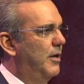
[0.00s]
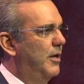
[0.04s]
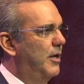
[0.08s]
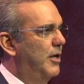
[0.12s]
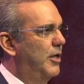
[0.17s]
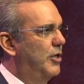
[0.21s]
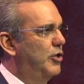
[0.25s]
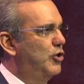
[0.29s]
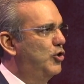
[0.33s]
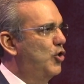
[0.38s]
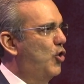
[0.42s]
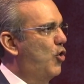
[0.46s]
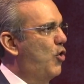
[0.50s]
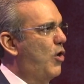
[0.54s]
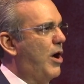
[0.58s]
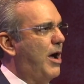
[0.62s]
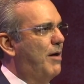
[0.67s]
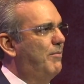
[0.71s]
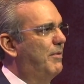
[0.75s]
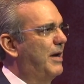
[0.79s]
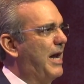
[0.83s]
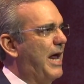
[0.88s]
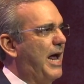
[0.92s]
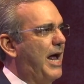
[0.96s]
No
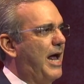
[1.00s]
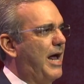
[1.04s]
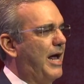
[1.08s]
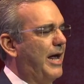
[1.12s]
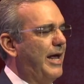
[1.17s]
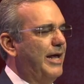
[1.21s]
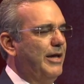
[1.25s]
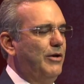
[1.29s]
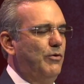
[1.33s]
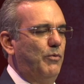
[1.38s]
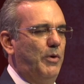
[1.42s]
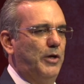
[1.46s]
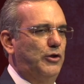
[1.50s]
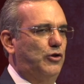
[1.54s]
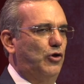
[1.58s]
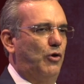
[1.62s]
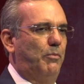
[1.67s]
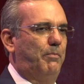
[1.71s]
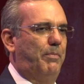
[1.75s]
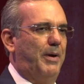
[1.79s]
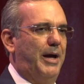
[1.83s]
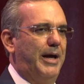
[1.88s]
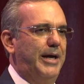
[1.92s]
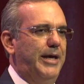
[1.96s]
habrá en
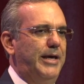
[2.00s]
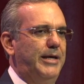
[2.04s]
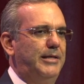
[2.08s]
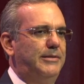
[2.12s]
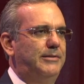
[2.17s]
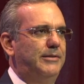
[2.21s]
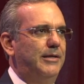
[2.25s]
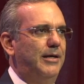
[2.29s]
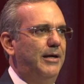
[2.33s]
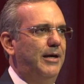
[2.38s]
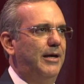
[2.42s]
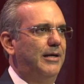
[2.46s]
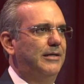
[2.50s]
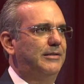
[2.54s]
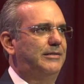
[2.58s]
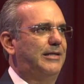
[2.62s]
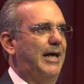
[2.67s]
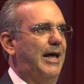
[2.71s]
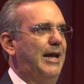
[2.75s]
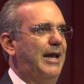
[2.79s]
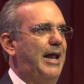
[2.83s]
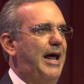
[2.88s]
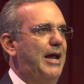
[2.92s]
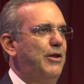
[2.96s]
nuestro país
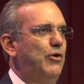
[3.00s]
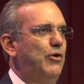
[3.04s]
salario